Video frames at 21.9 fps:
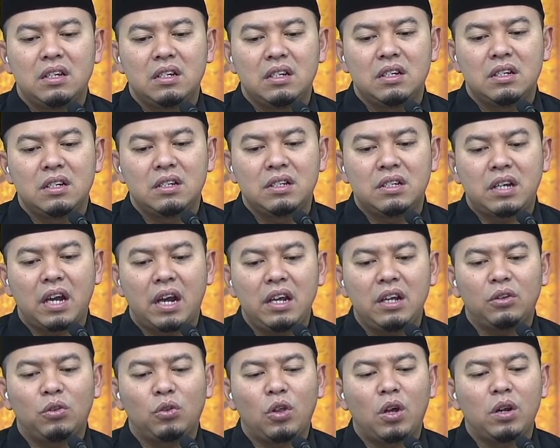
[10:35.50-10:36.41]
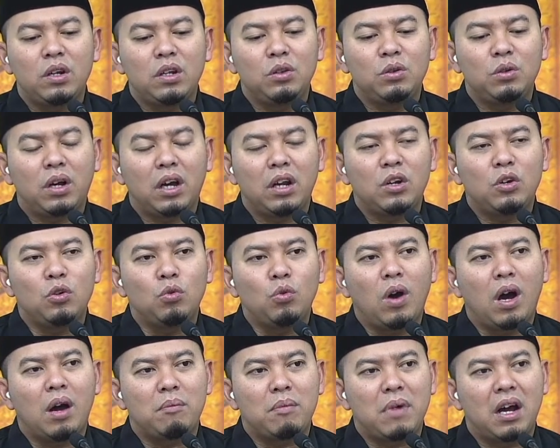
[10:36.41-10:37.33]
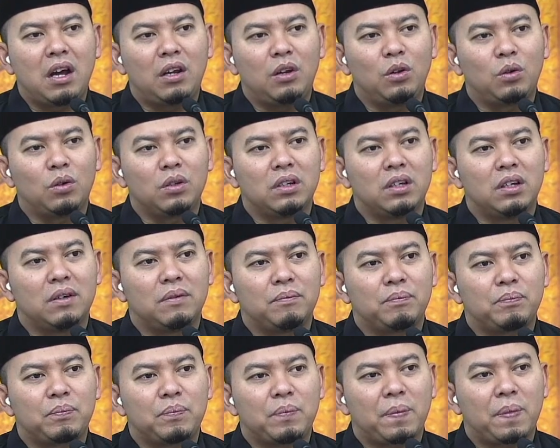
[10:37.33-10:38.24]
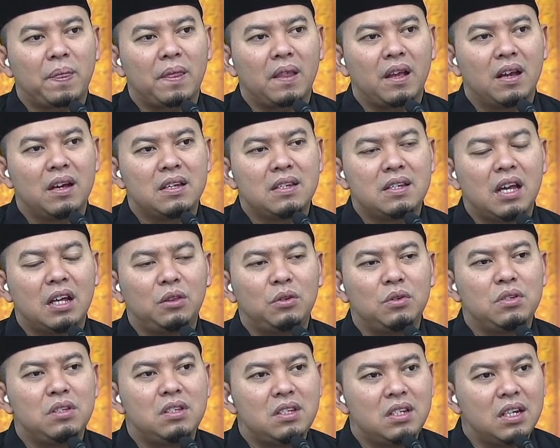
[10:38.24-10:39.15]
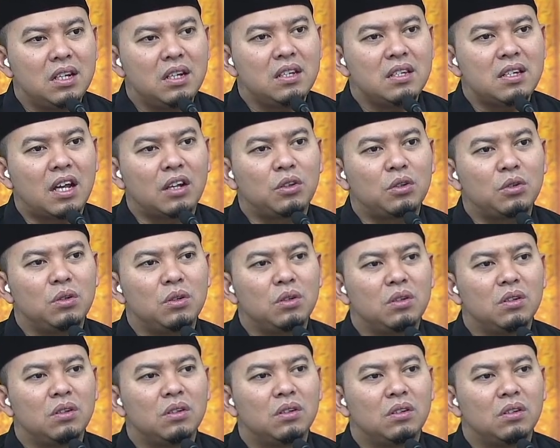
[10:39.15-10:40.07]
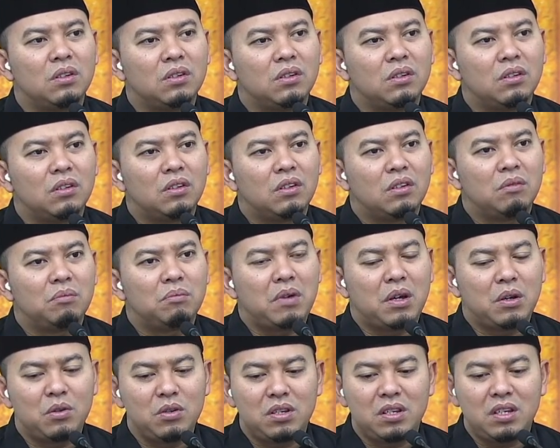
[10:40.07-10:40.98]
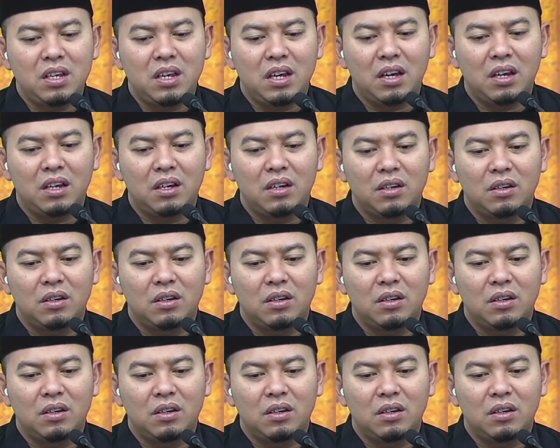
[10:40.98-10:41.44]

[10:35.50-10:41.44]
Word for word: syaiton itu kan dua makhluknya. Satu jin, satu manusia.